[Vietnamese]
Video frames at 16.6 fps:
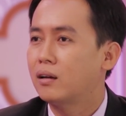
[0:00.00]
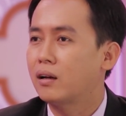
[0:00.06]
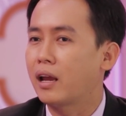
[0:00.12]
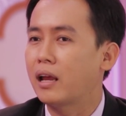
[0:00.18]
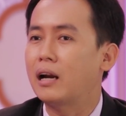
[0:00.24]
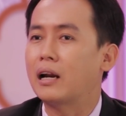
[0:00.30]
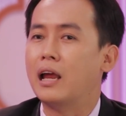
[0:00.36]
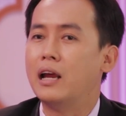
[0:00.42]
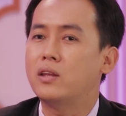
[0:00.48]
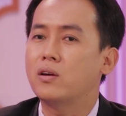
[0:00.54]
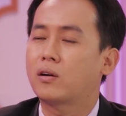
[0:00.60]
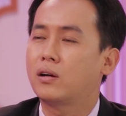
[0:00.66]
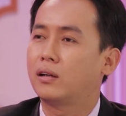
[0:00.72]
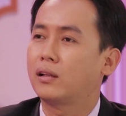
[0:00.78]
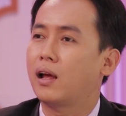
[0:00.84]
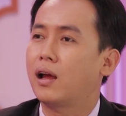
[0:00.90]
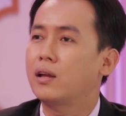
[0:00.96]
Có nghĩa là để cho
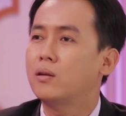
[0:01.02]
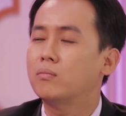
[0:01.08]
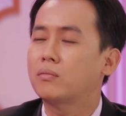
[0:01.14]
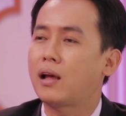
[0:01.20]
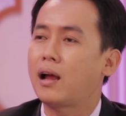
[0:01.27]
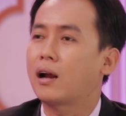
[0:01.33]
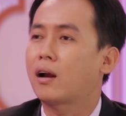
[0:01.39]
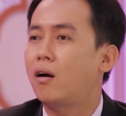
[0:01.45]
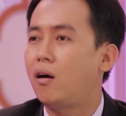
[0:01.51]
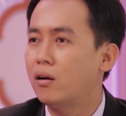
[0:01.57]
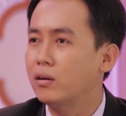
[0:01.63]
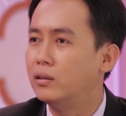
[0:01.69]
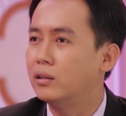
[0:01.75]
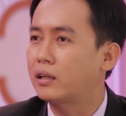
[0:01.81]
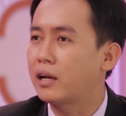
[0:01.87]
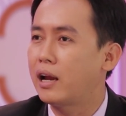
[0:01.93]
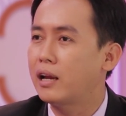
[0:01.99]
cơ thể chúng ta có
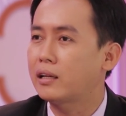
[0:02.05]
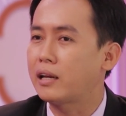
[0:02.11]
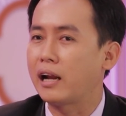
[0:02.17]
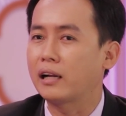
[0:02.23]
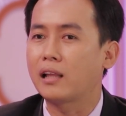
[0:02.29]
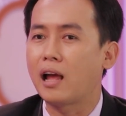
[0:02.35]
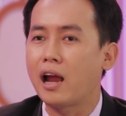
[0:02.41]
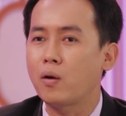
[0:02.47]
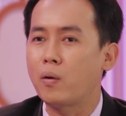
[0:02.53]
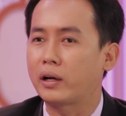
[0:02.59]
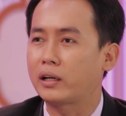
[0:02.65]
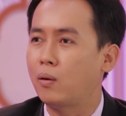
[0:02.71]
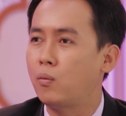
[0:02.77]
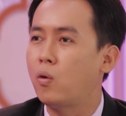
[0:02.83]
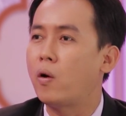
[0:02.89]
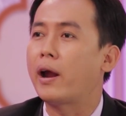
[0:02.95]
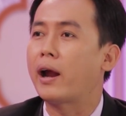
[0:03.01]
được cái trạng thái hoạt
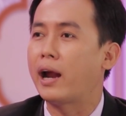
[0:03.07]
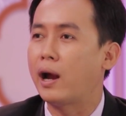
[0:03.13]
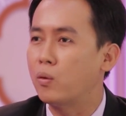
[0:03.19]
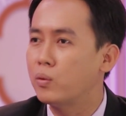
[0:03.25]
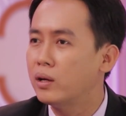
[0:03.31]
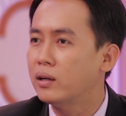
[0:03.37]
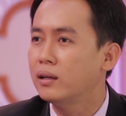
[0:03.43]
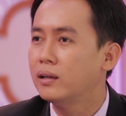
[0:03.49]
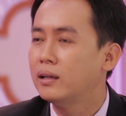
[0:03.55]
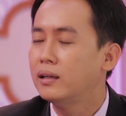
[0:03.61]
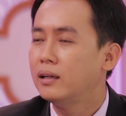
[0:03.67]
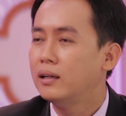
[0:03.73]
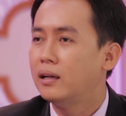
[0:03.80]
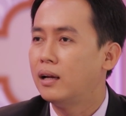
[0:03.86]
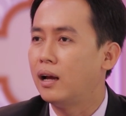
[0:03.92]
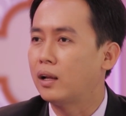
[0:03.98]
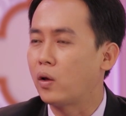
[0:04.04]
động hoàn hảo nhất,
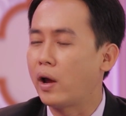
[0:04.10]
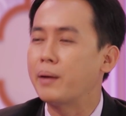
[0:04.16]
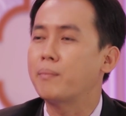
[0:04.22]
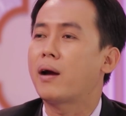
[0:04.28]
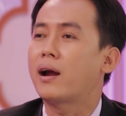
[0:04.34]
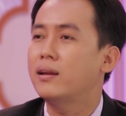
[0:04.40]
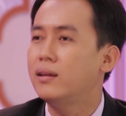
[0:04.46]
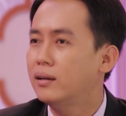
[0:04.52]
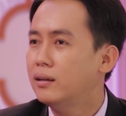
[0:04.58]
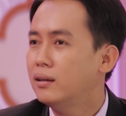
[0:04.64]
yeah. thoải mái